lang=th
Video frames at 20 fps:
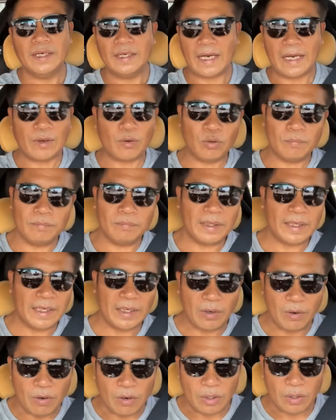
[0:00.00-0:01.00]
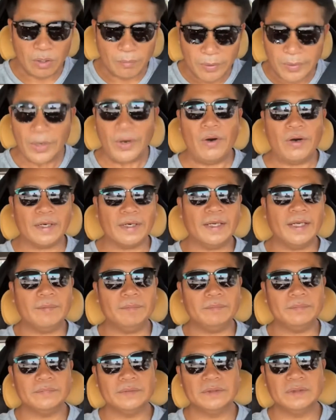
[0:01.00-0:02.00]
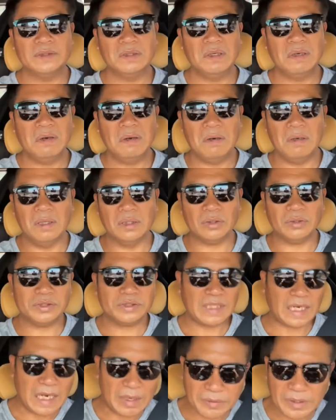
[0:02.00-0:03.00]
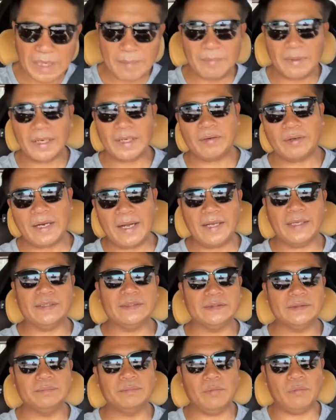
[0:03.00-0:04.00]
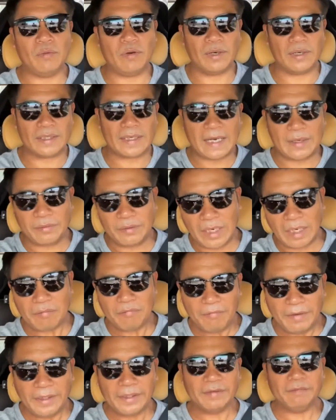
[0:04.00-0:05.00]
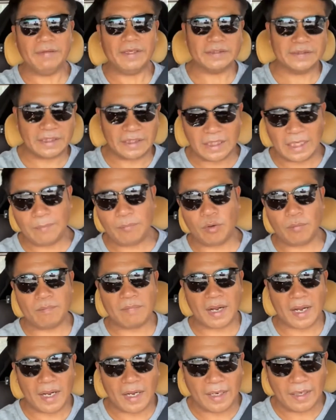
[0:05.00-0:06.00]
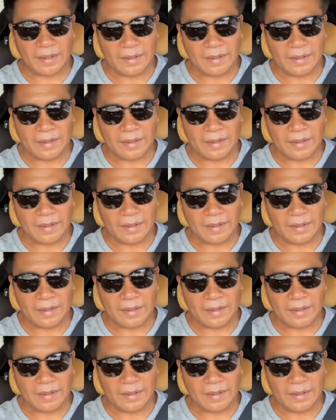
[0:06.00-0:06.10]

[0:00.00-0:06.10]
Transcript: หลายคนไม่เคยออกลองไปออกนะครับเออตอนเช้าทำอะไรก็ได้ผมออกกำลังกายโดยการวิ่ง วิ่งเสร็จแล้วผมมา